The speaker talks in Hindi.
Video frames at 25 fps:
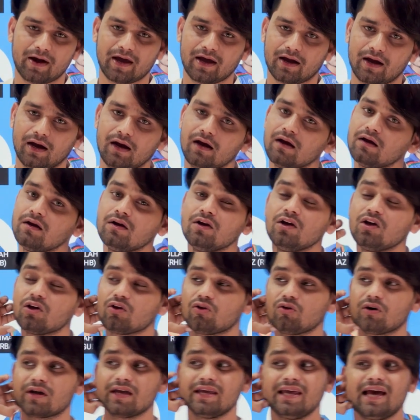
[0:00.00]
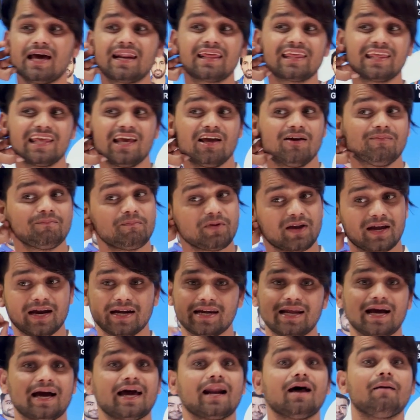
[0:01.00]
पाएगा क्योंकि यार ये
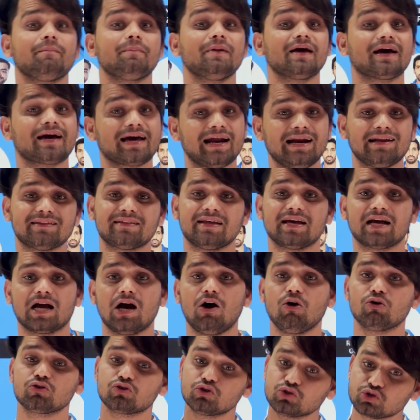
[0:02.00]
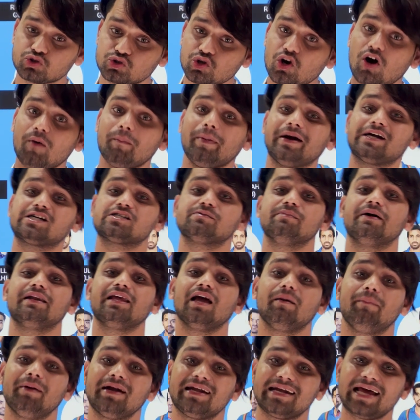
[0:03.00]
विकेट अगर आपने कल देखा हो तो जो बैट्समैन
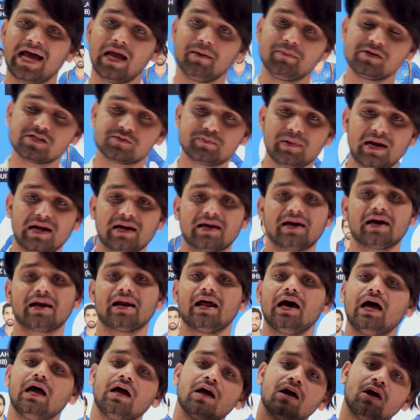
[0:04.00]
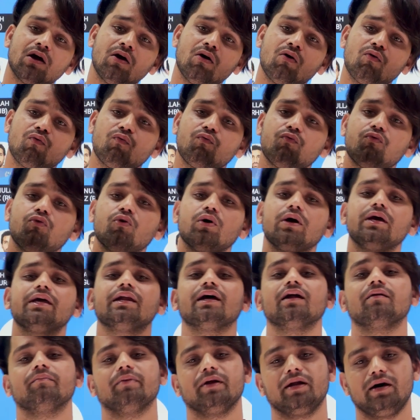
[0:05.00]
यहाँ पे टाइम स्पेंड कर रहा है वो ही
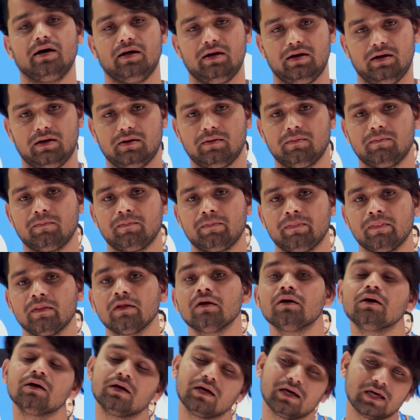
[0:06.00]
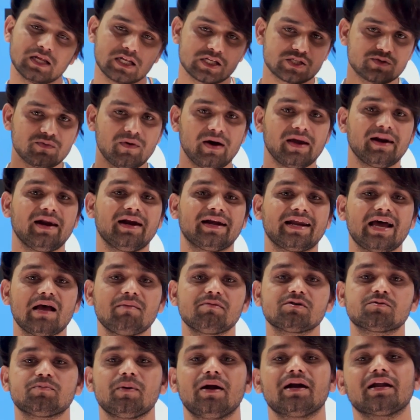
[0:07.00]
रन बना रहा है रिजवान ने
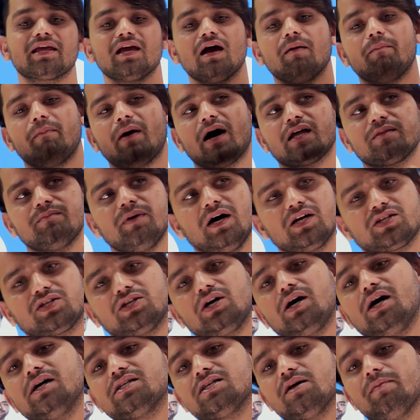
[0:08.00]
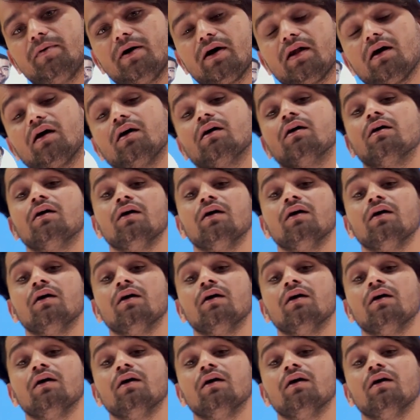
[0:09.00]
टाइम स्पेंड किया बाद में अच्छा खासा मारा